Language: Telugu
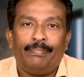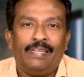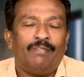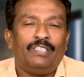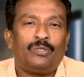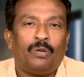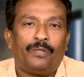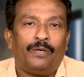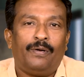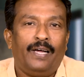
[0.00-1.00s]
దేవుని
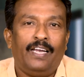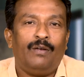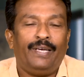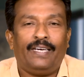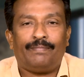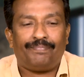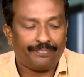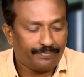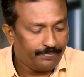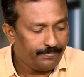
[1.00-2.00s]
స్తోత్రం హలెలుయ్య
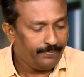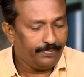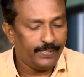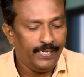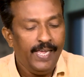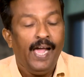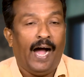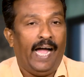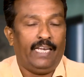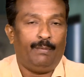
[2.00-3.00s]

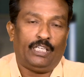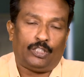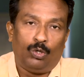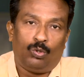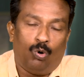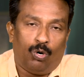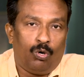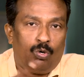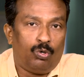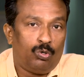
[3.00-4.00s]
ఆయన మీద
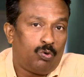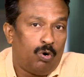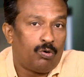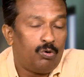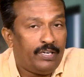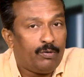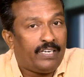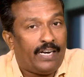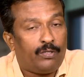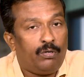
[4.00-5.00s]
సనుక్కోవడంలో గునుక్కోవడంలో
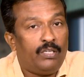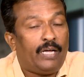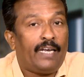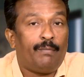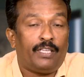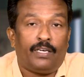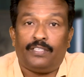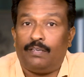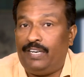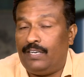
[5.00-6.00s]
ఎటువంటి అర్థం లేదు ఆయన మీద
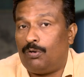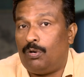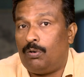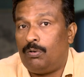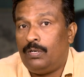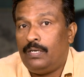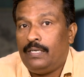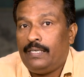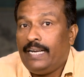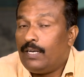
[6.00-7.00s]
నింద వేయడంలో
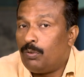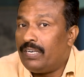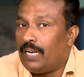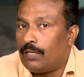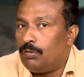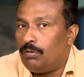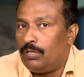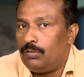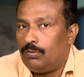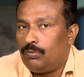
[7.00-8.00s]
ఎటువంటి అర్థం
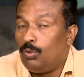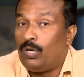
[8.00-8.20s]
లేదు నువ్వు